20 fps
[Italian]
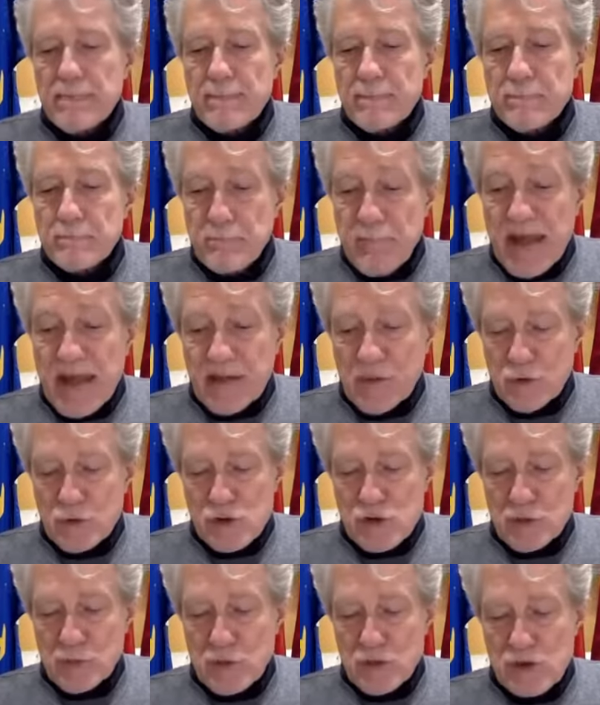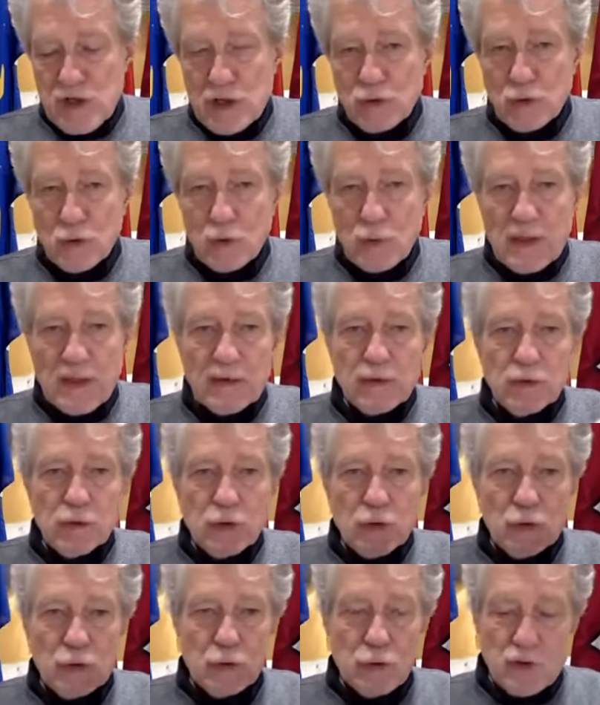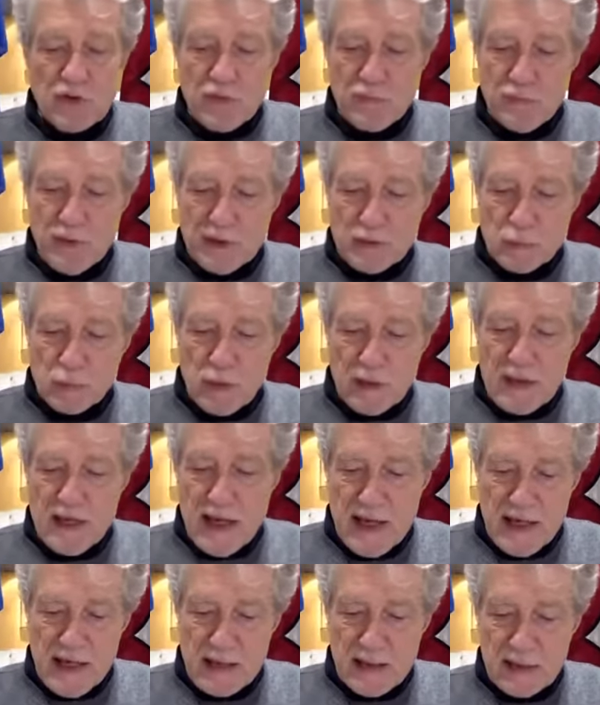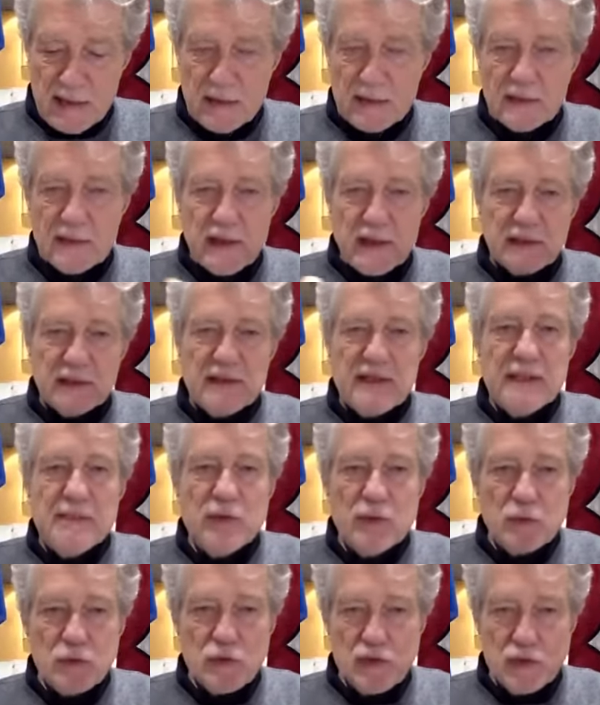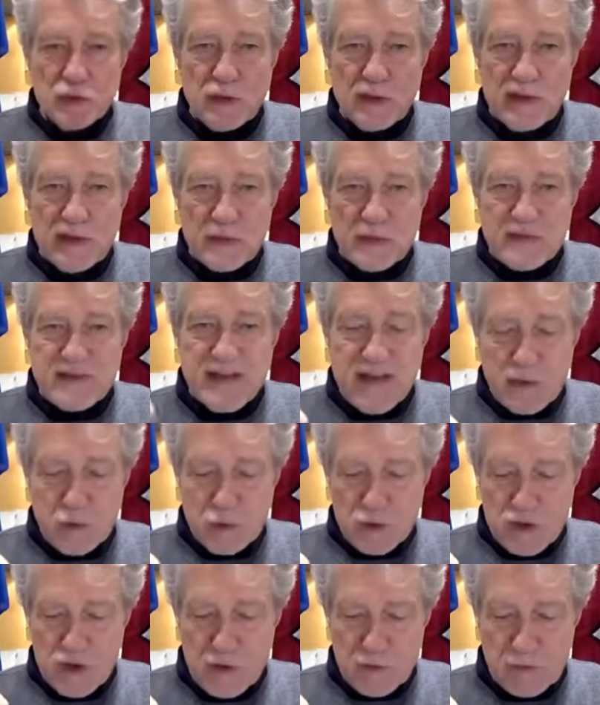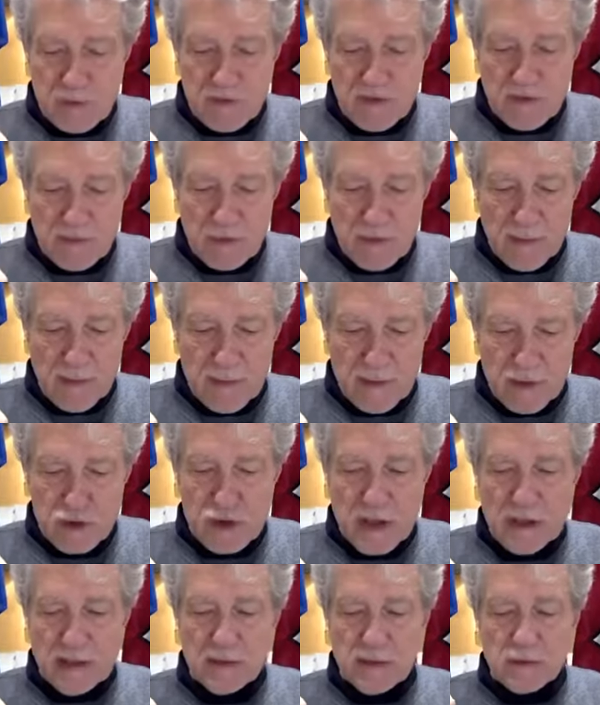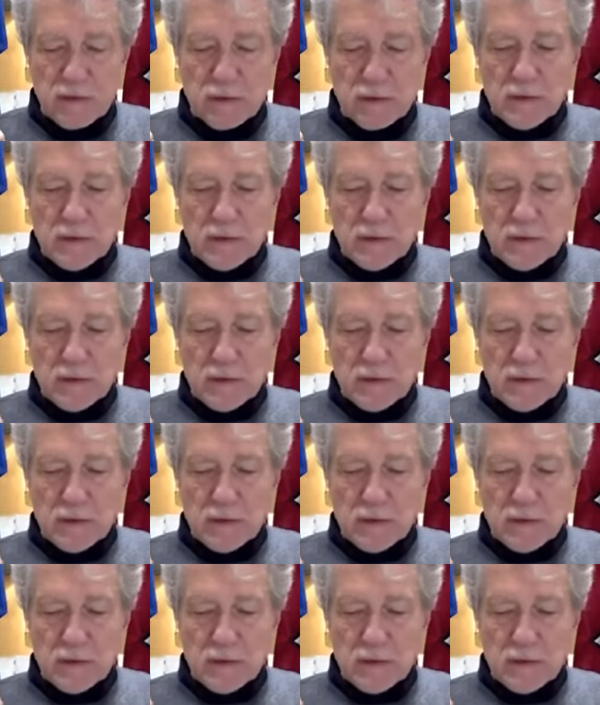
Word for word: meno 548 rispetto a ieri, diminuzione dello 0,5%.